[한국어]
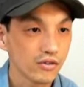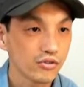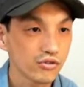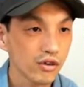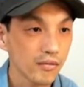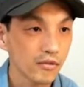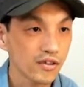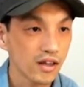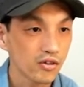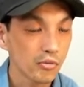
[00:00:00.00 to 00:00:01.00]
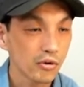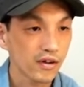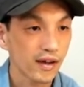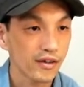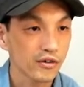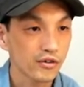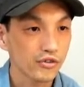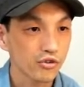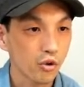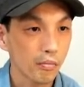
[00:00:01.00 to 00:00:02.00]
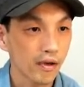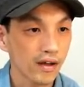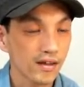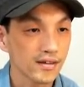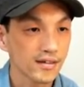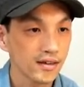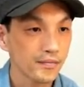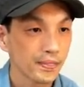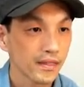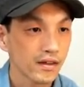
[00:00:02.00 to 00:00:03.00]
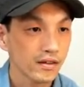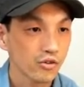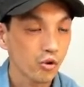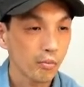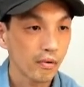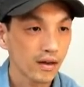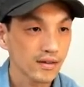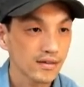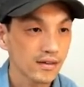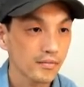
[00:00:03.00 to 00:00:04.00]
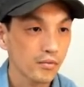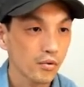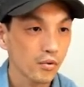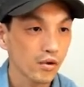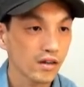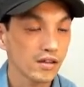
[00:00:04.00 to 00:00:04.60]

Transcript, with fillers: 6으로 한번 나눠볼까요? 6 곱하기 10, 6 곱하기 10, 5가